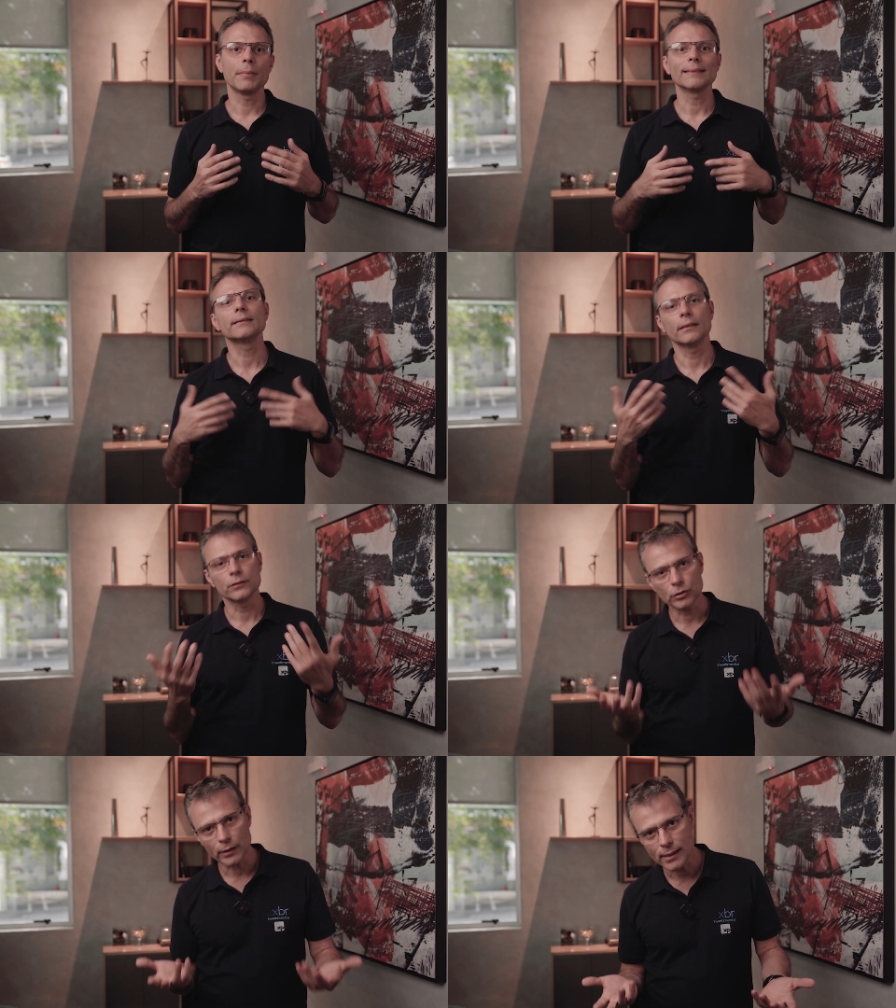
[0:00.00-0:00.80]

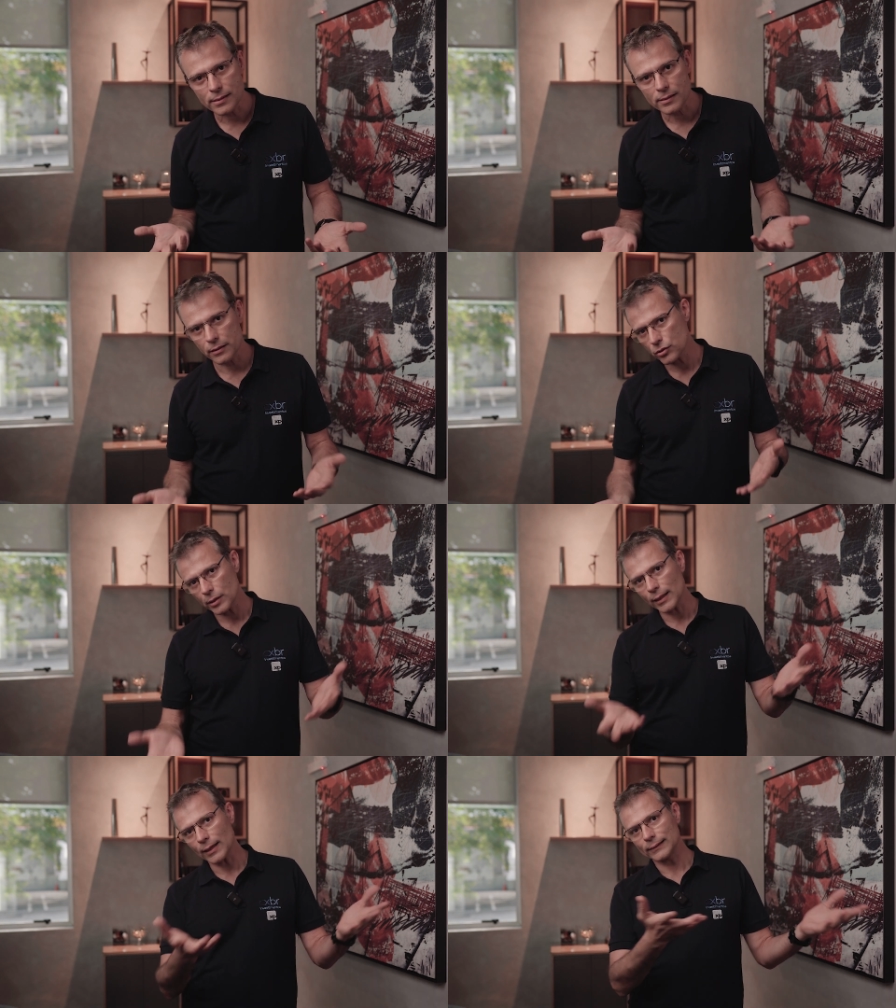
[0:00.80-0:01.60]
bastante
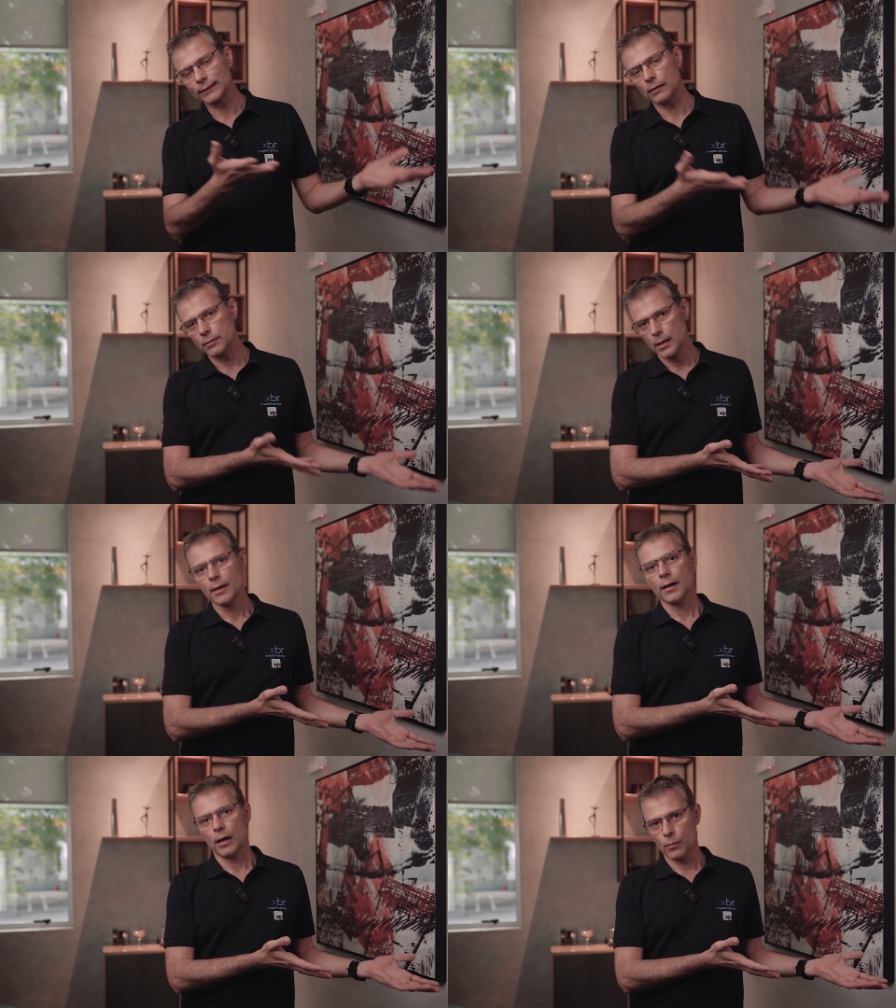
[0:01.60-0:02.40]
interessante em relação
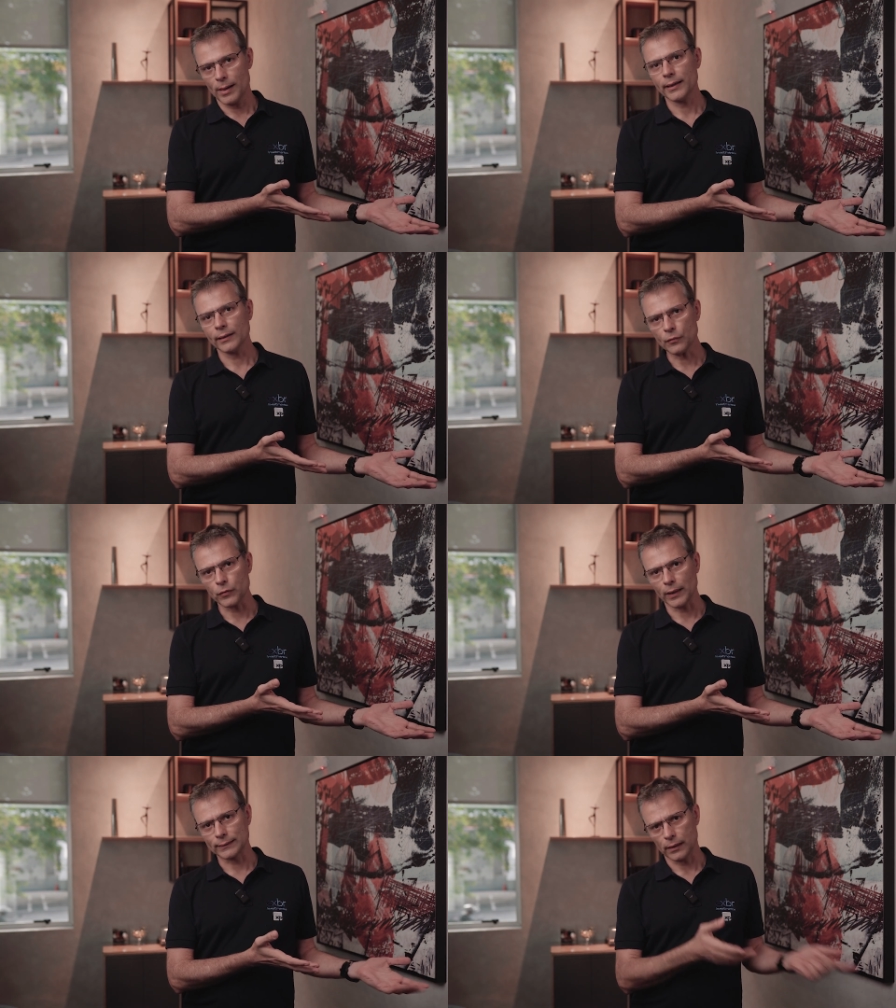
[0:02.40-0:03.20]
a uma renda
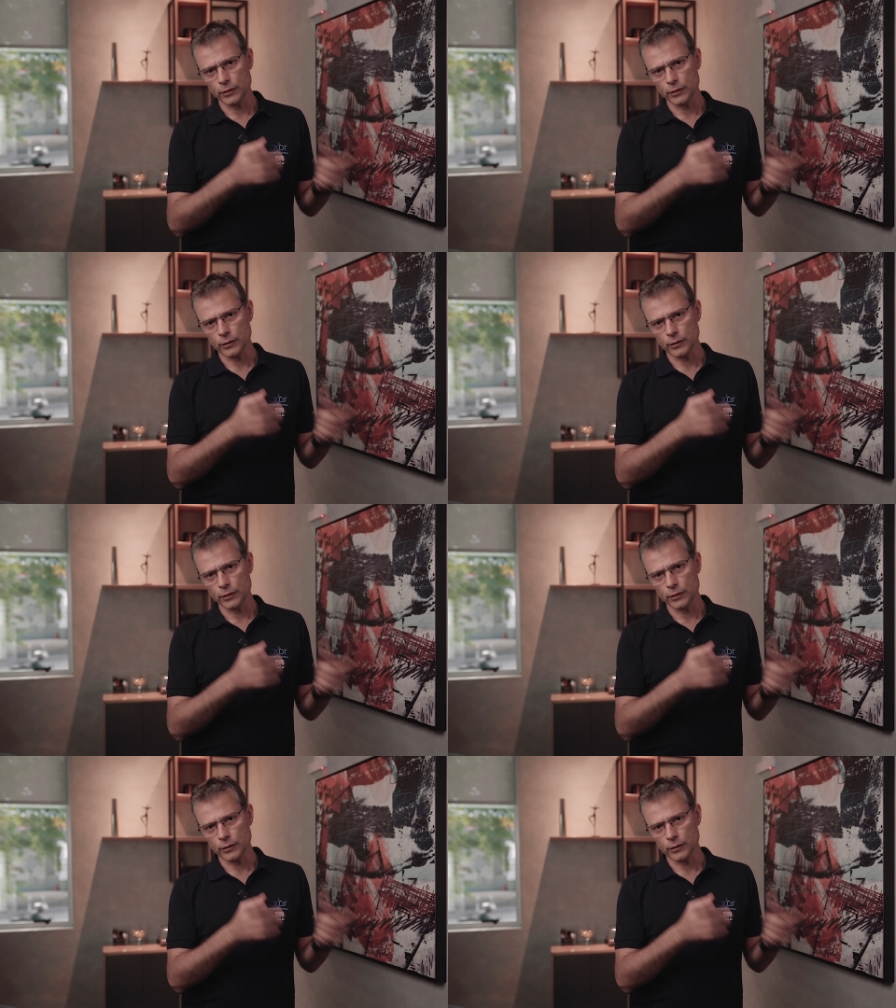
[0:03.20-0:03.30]
fixa.